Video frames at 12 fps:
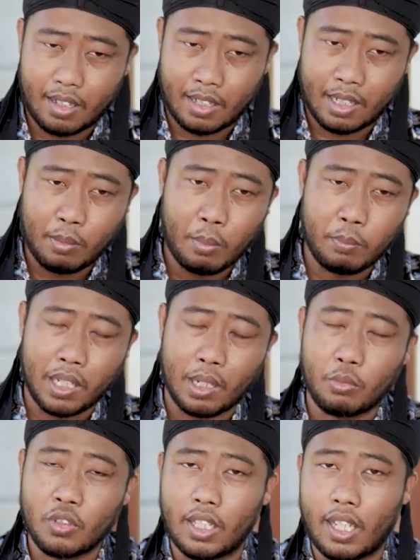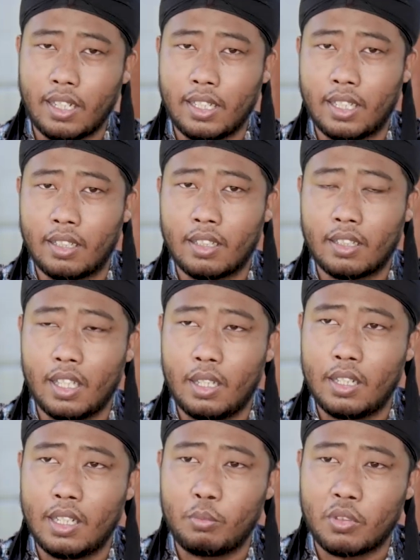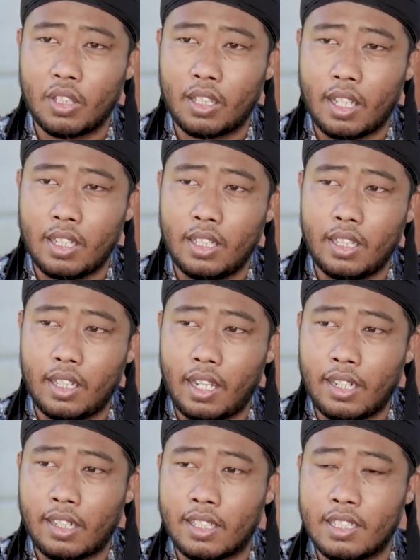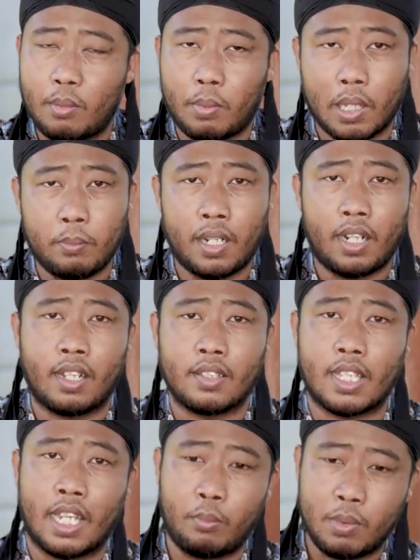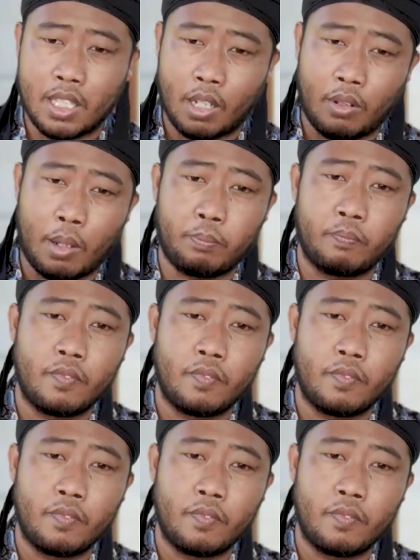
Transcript: Anda memberikan mustika nih, Ki, ini mustika ini energinya bagaimana? Saya menjawab,